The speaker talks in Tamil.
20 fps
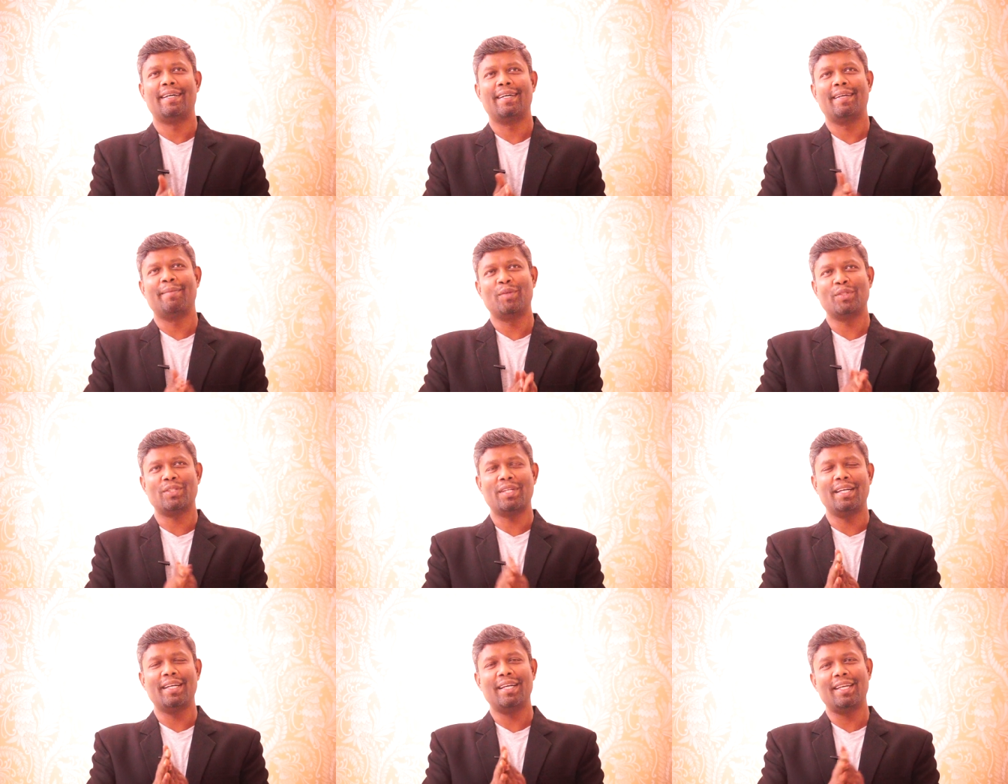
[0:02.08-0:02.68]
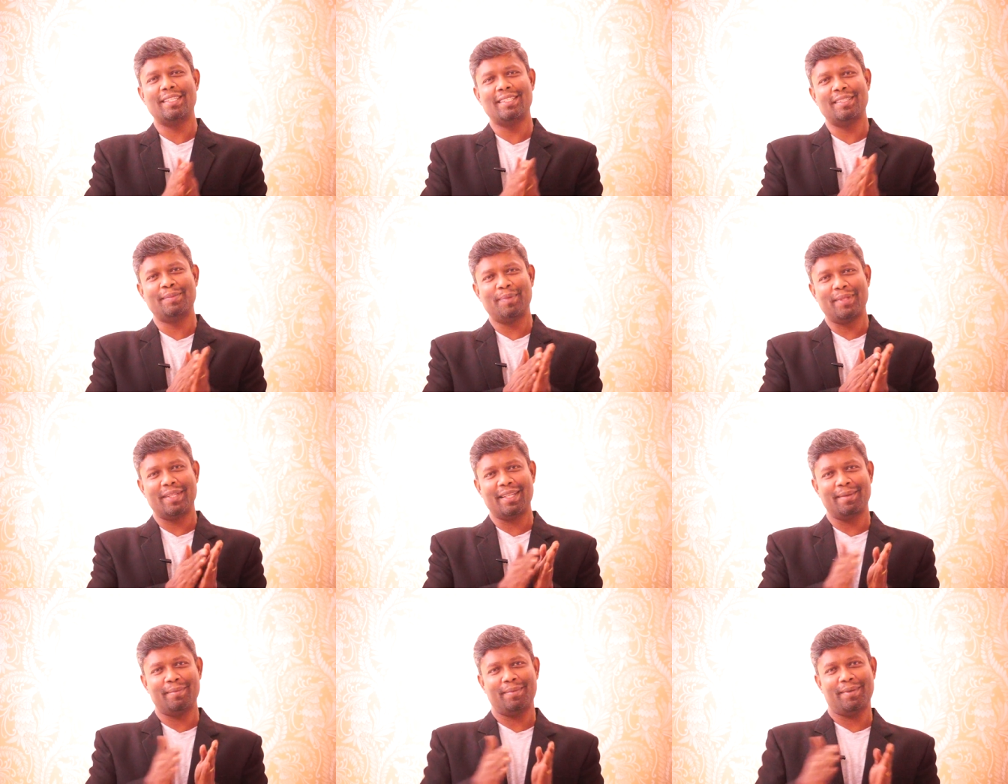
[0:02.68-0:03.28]
எமோஷனல் இன்டெலிஜென்ஸ்
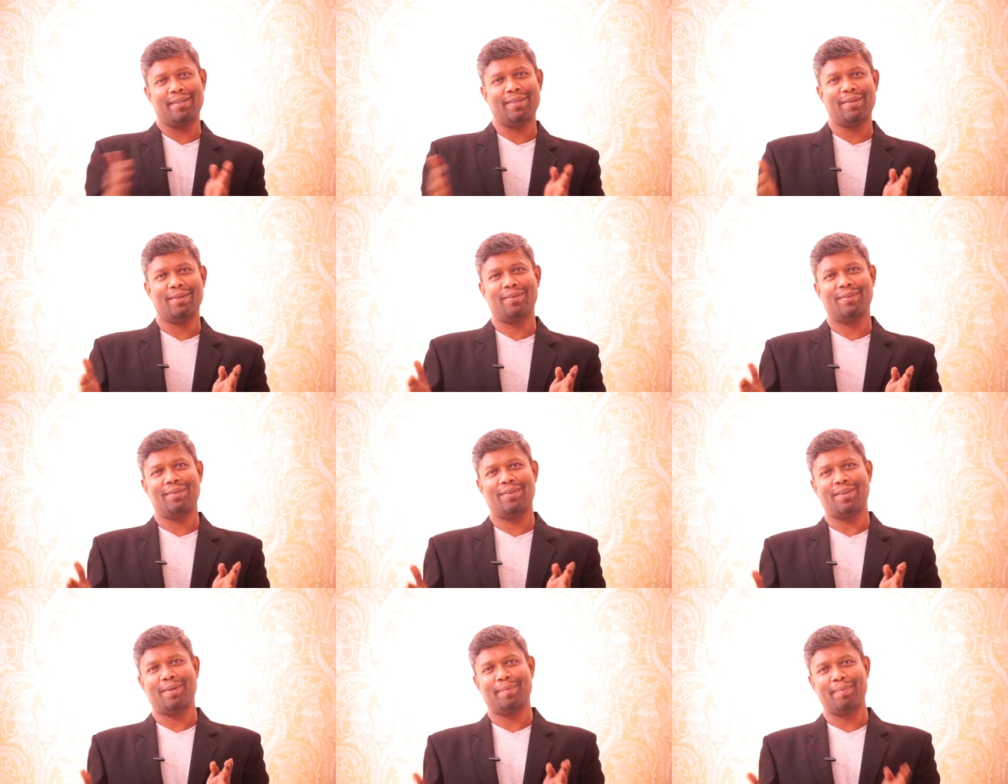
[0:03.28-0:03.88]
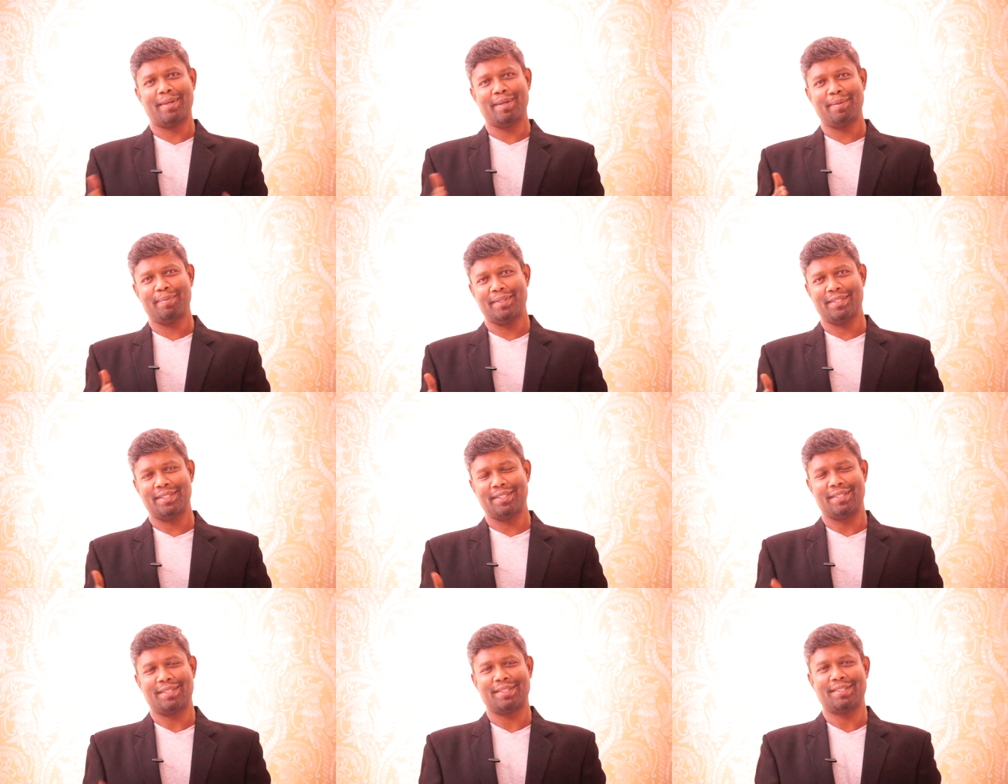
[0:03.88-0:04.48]
பற்றி நம்ம ஒரு டாப்பிக்காக
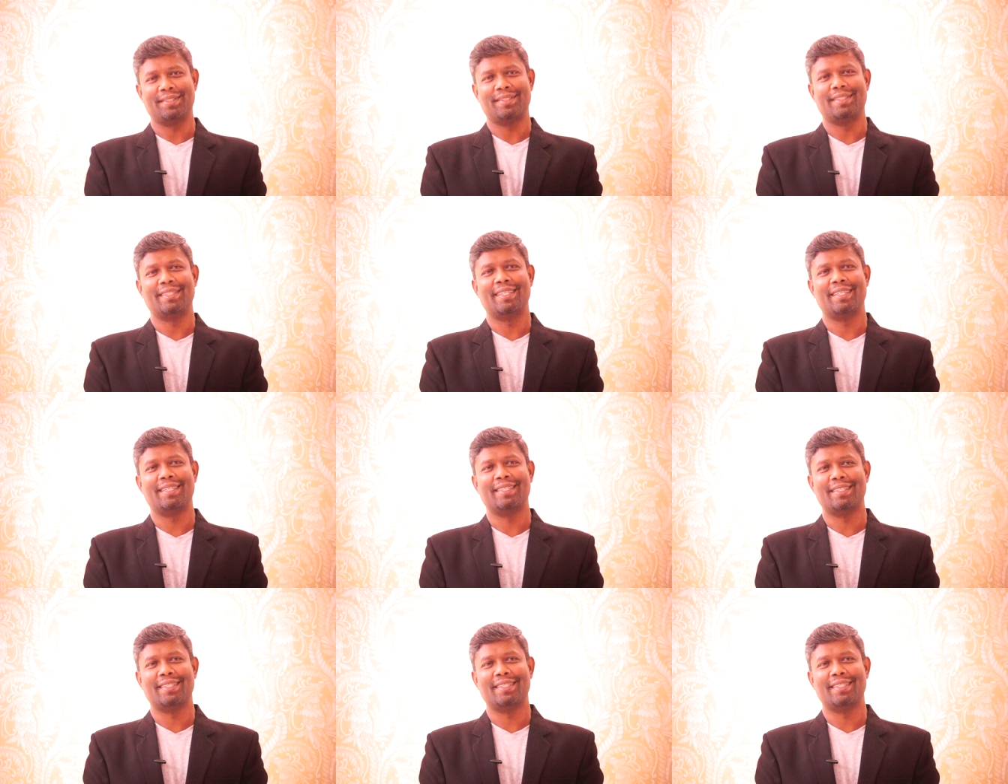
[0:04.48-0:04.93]
பேசிகிட்டு இருக்கோம்